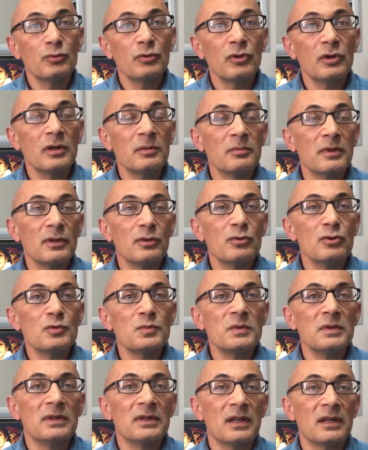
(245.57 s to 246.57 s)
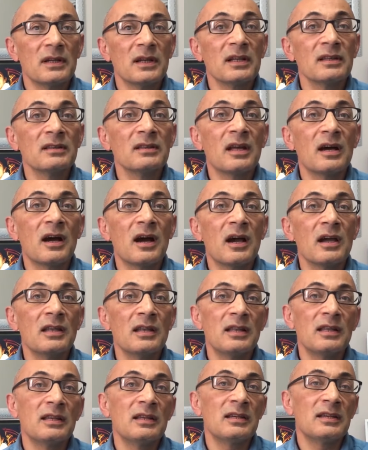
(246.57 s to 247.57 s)
Bu dönemde yüz binler hatta
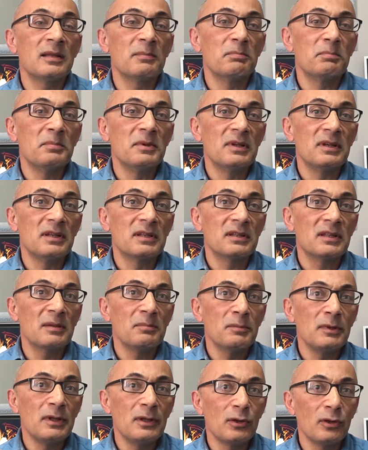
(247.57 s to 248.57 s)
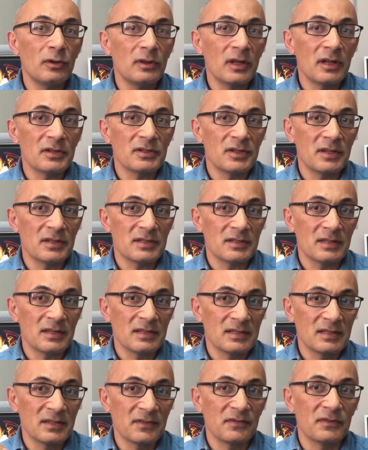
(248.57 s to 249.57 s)
aileleriyle birlikte milyonlarca
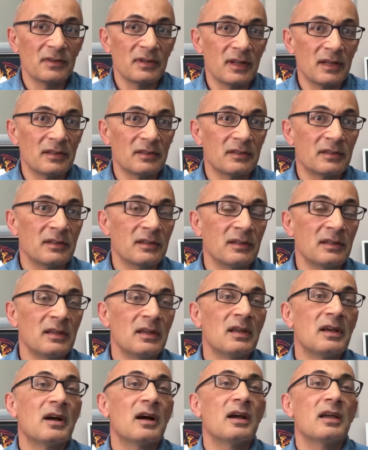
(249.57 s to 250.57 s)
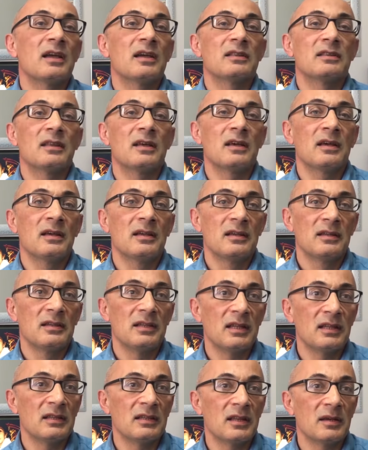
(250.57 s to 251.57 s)
insan sıfırlandı. Hayata
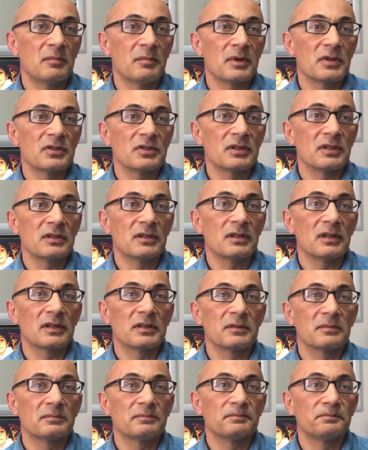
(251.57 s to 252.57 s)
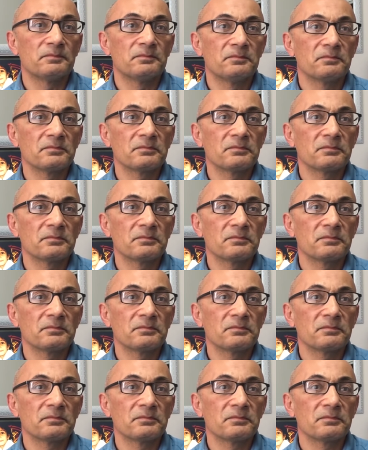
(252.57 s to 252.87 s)
yeniden başladılar.